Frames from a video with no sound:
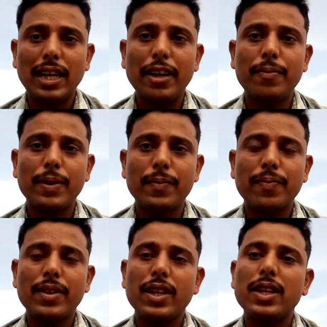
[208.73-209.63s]
लाइफ में
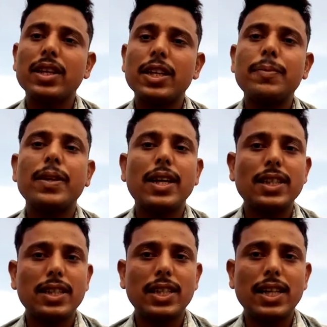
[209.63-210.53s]
किस
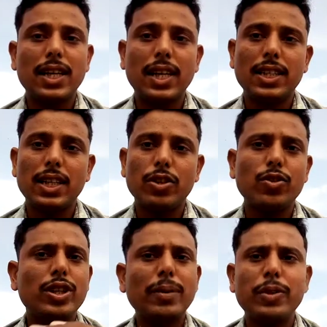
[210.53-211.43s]
प्रकार से डील करना चाहते हैं
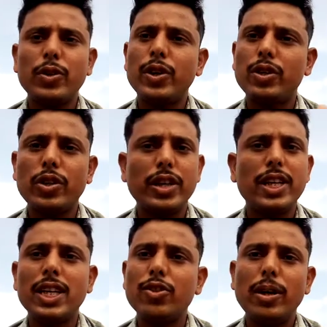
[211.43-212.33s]
क्योंकि आप
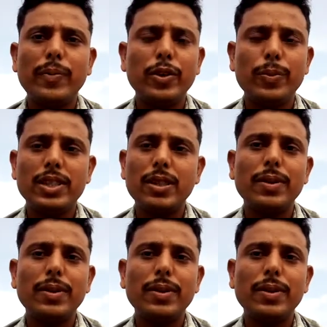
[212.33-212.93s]
थियोरेटिकली तो आपने यू पी एस